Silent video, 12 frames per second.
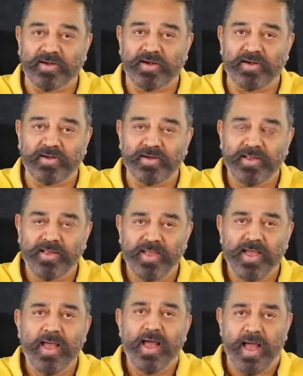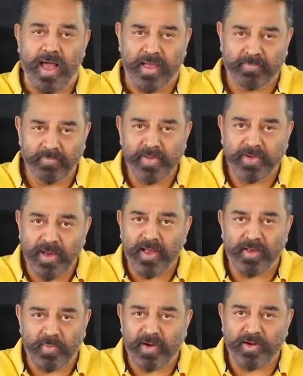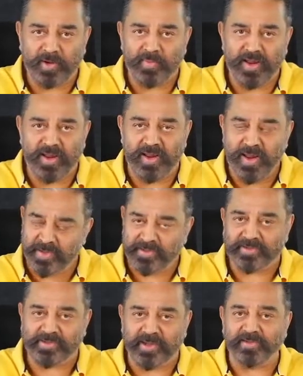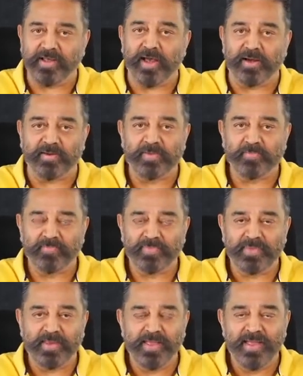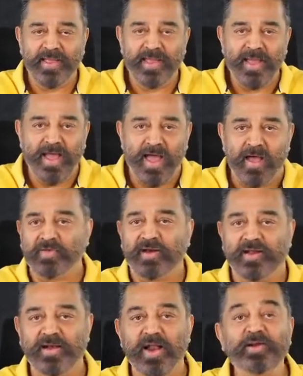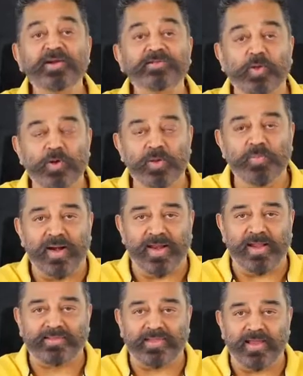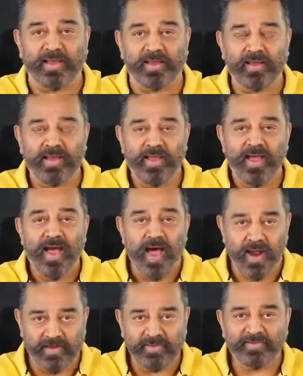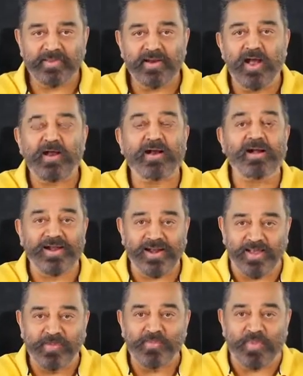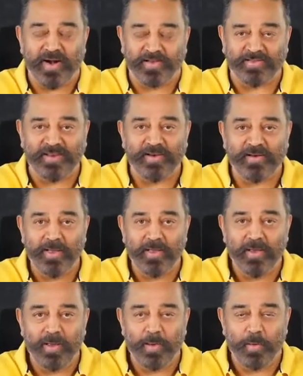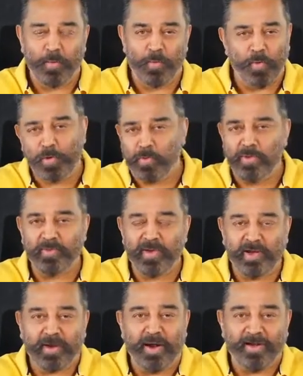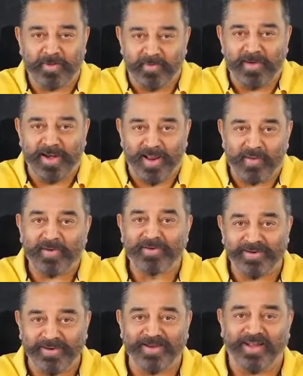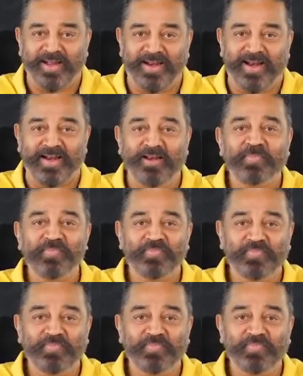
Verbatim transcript: அவர்கள் அன்பிற்காக மட்டுமே அதை செய்தார் அவருக்கு நன்றி சொல்லும் படலத்தை அடுத்து நாங்கள் இணையும் படத்தில் முழுவதுமாய் காட்டிவிடலாம் என்று இருக்கிறேன்